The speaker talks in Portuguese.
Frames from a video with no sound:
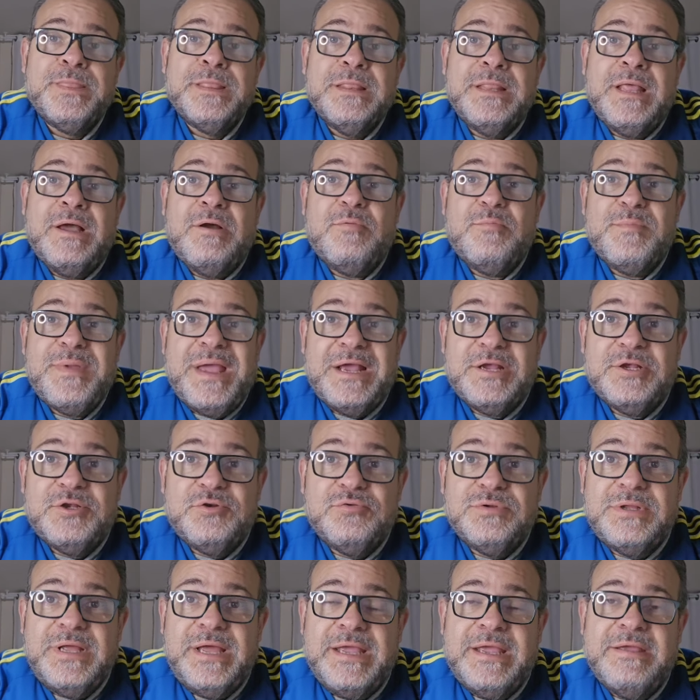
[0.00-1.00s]
Então me
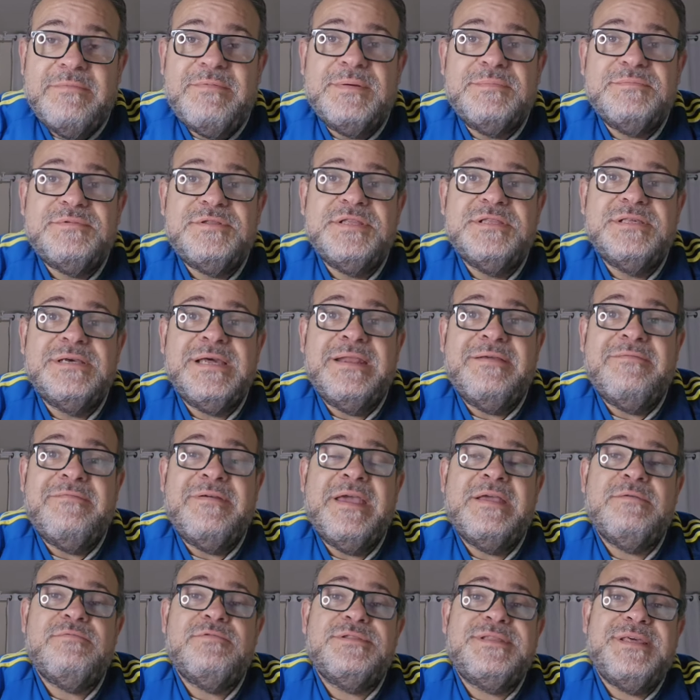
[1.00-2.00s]
ajuda aí, vamos se
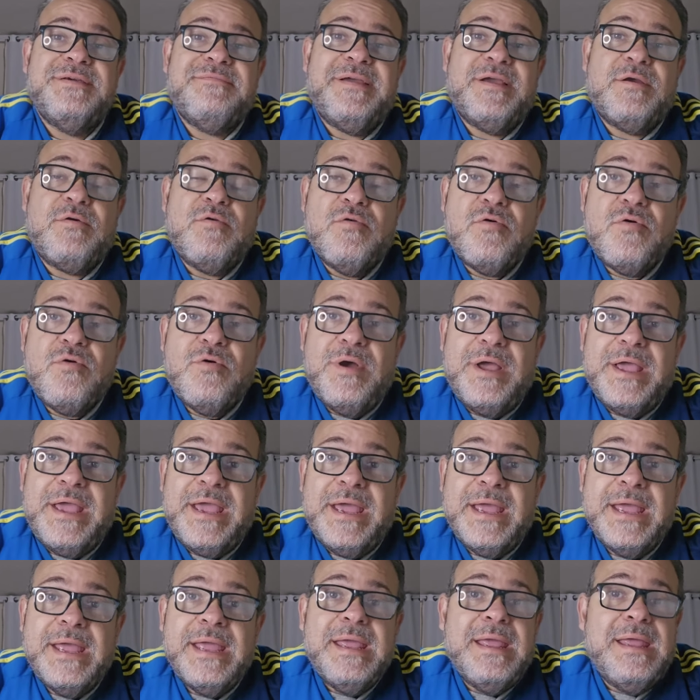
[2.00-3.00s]
inscrever e você vai
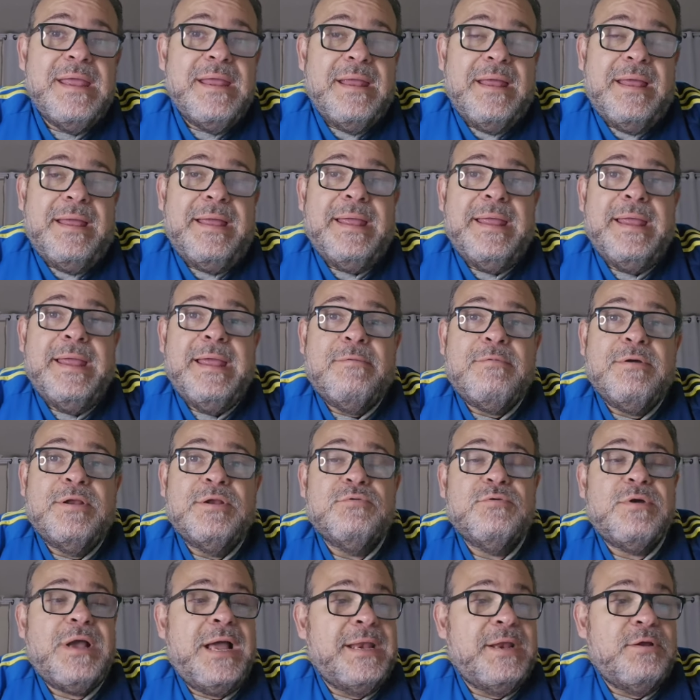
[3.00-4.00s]
concorrer é,
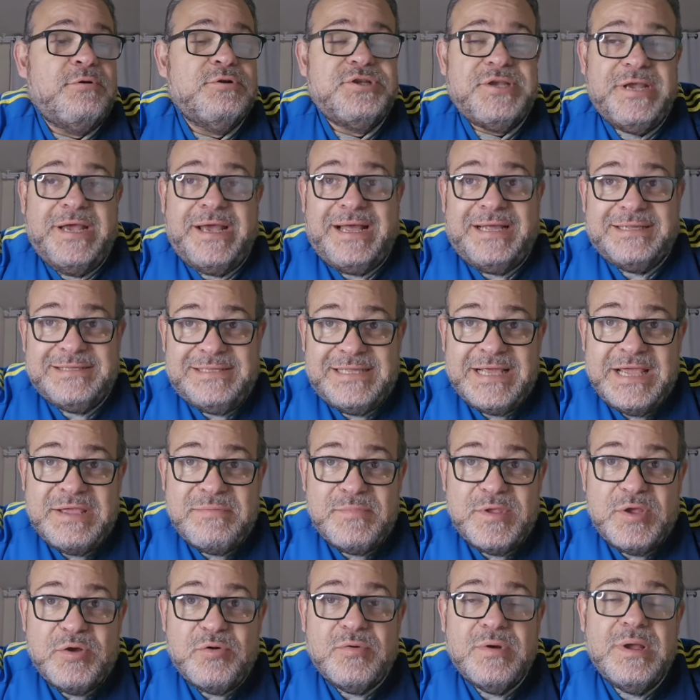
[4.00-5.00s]
quando o canal chegar a 100
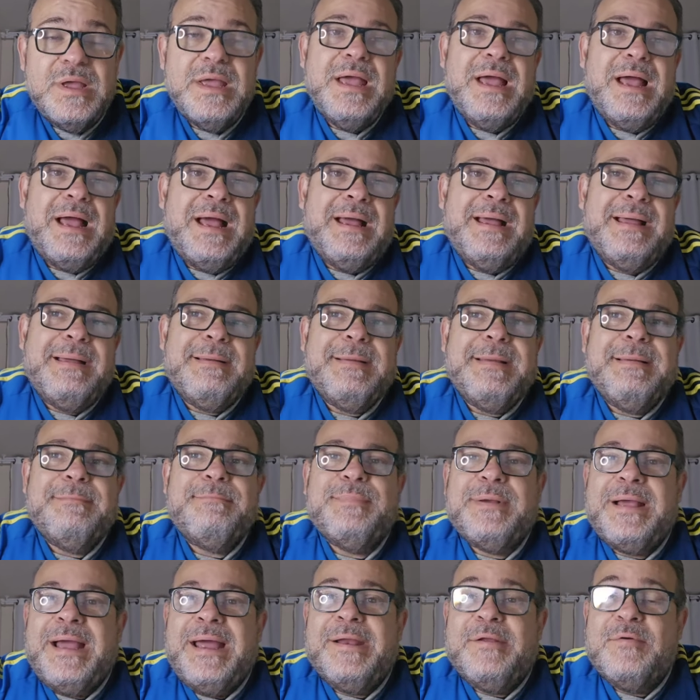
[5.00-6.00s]
mil, a,
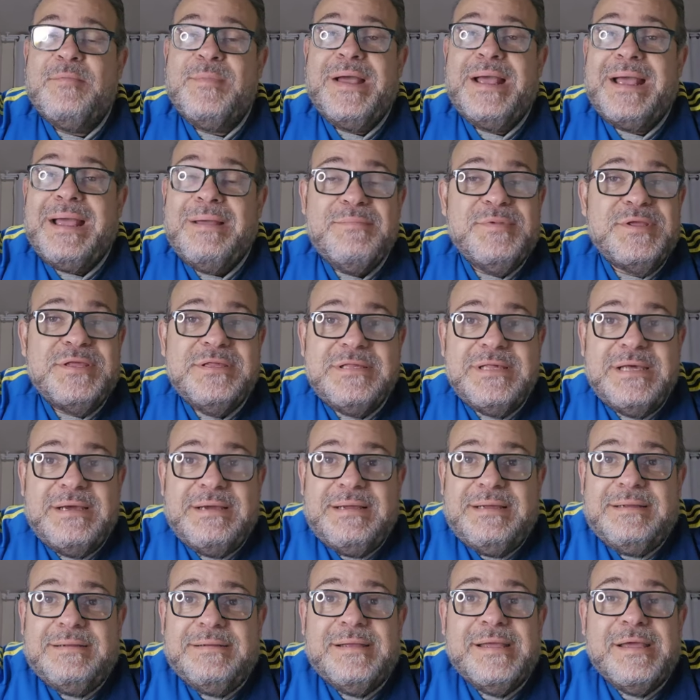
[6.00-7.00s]
cara, uma
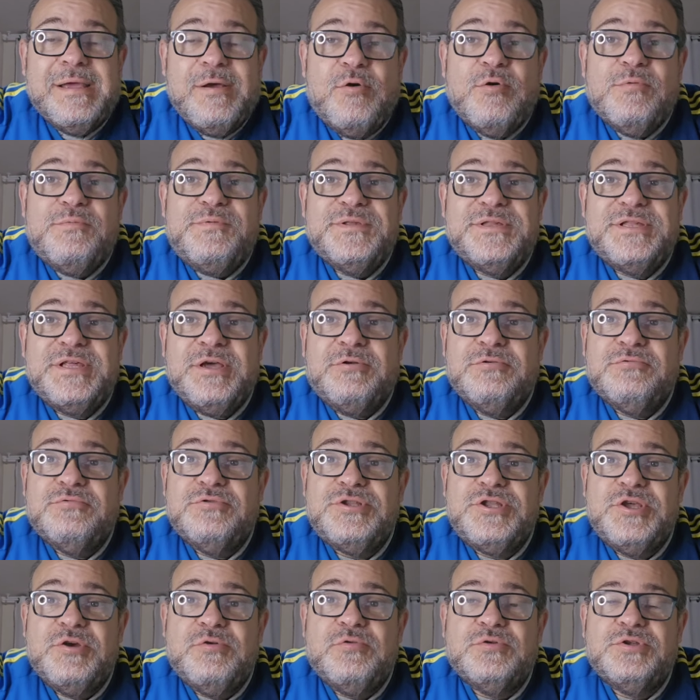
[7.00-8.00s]
camisa oficial do
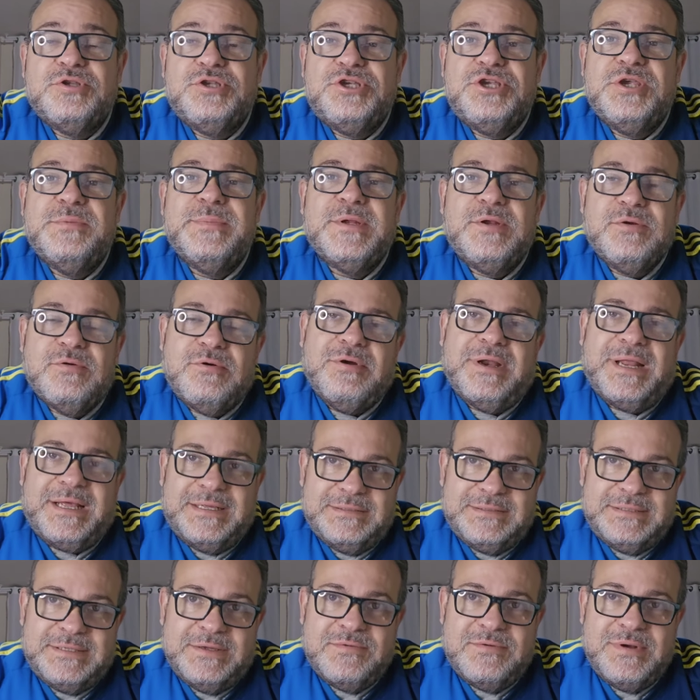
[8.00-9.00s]
seu time do
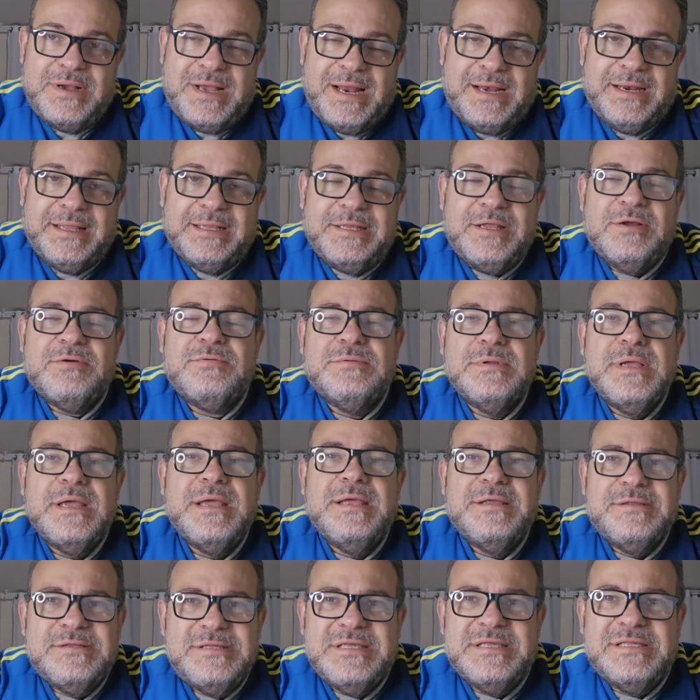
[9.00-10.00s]
coração, cara. Então,
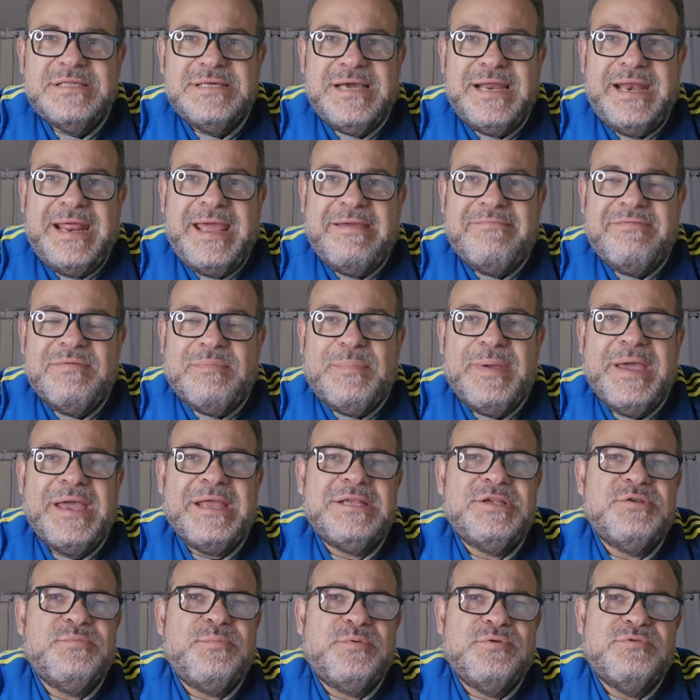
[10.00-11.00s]
se inscreve,
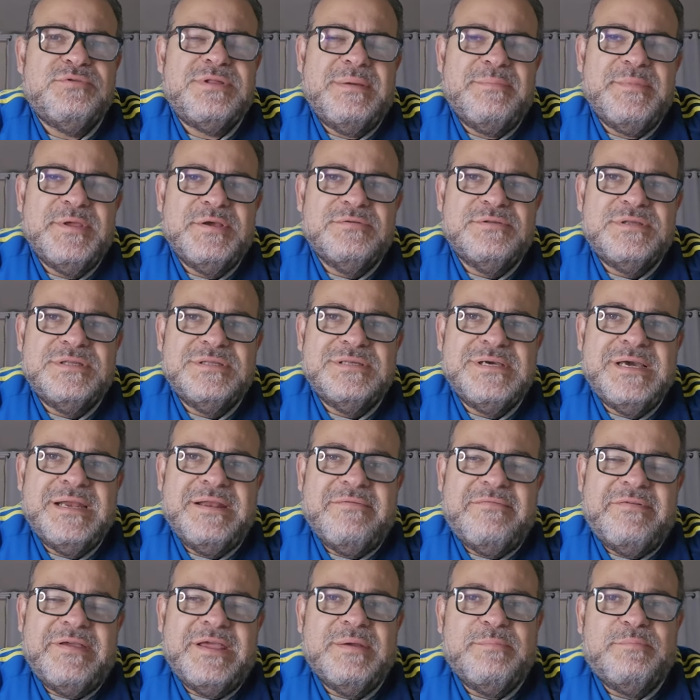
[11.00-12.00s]
pede pros amigos se
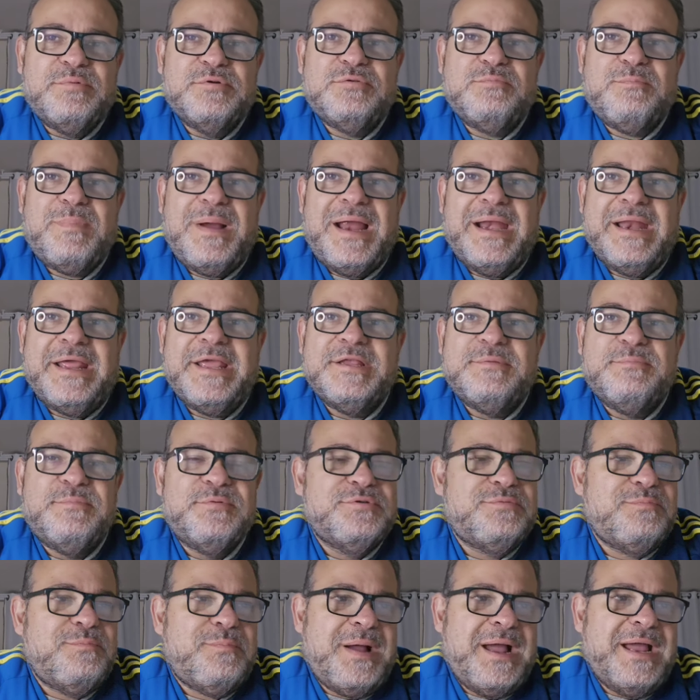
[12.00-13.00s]
inscrever, pros parentes,
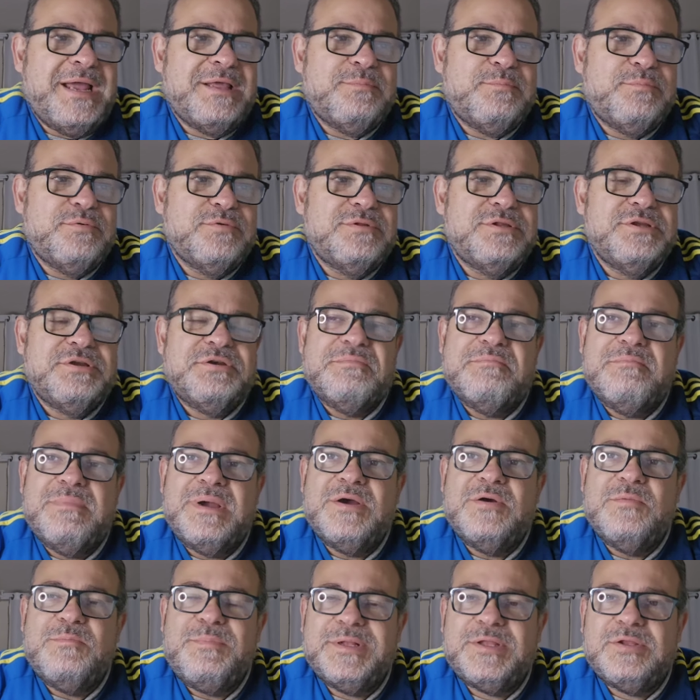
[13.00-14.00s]
pros pais, pros
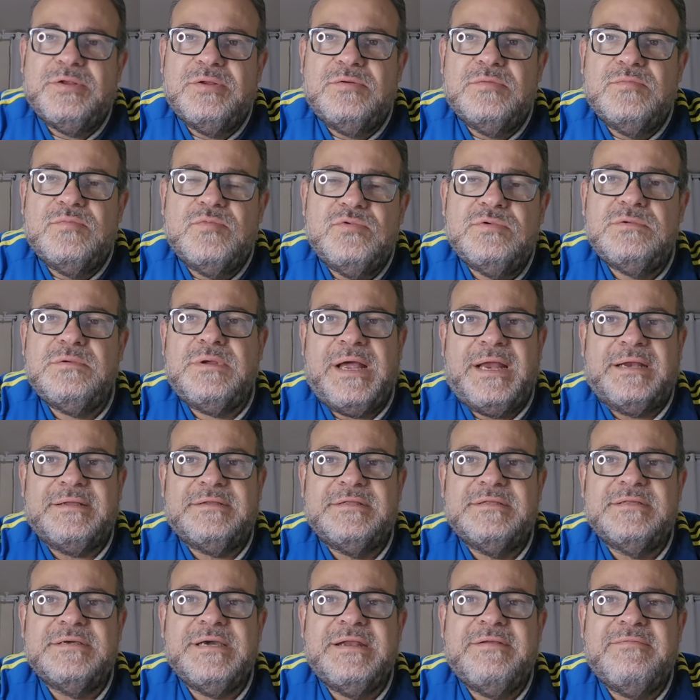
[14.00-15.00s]
irmãos, para todo mundo, cara,
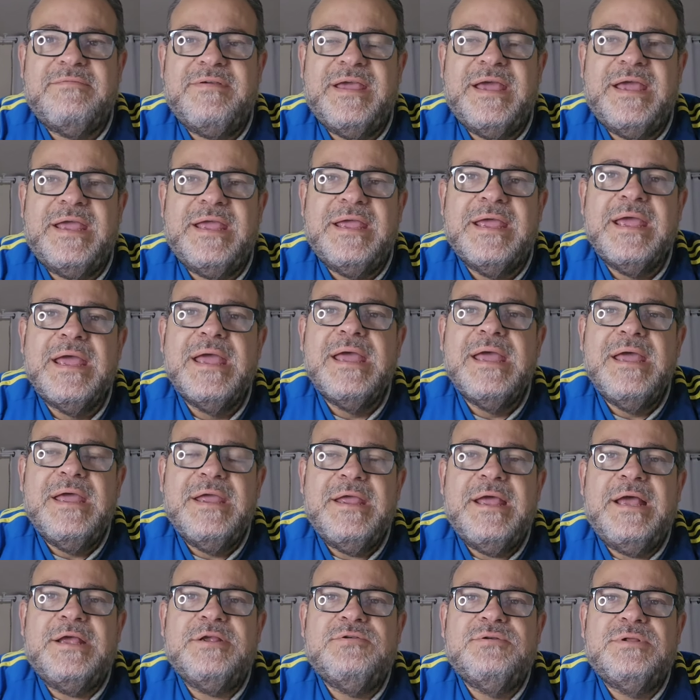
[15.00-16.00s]
se inscrever aí
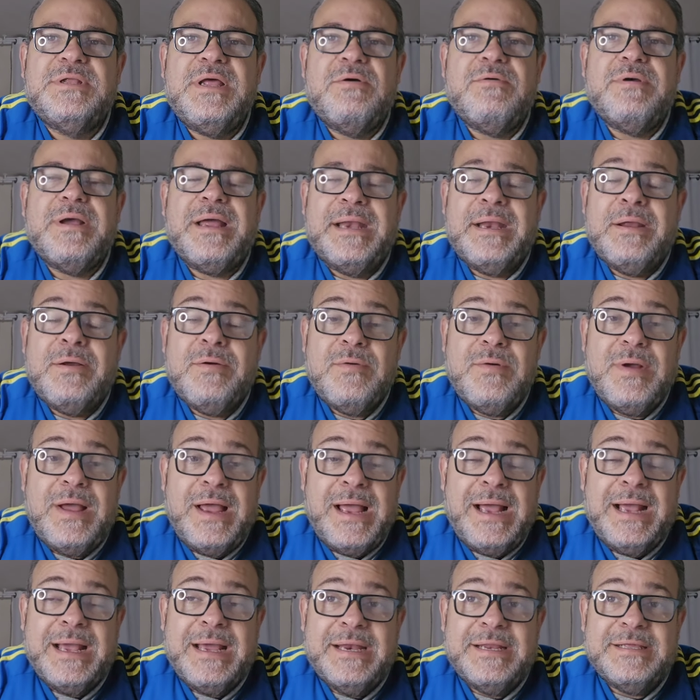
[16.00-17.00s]
e ajudar o canal
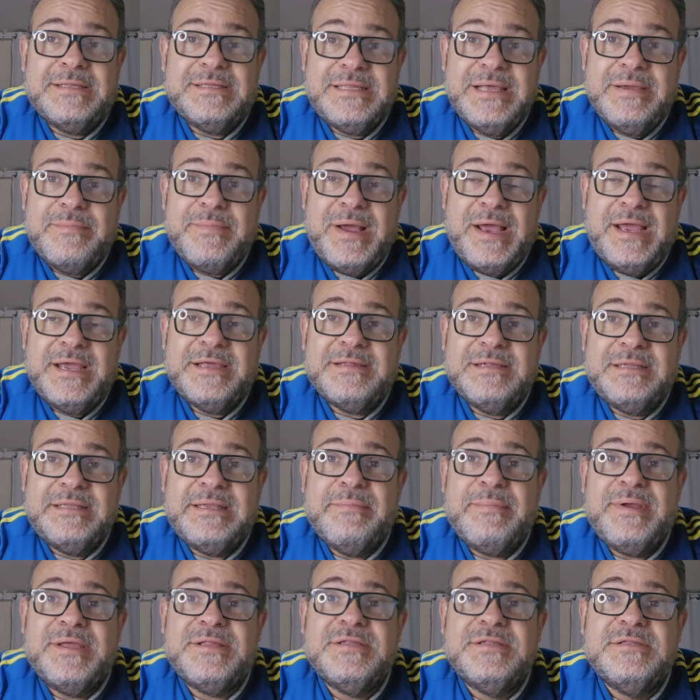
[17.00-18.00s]
a crescer mais, a
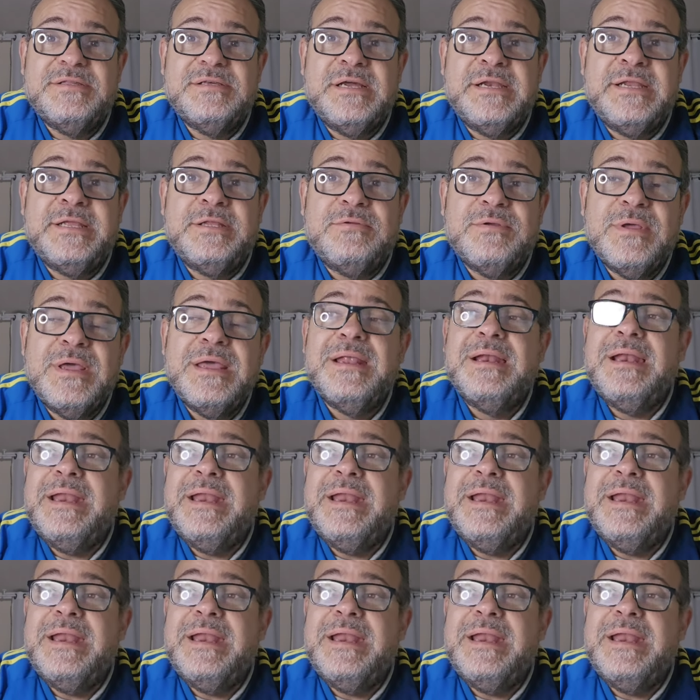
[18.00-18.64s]
ter mais inscritos.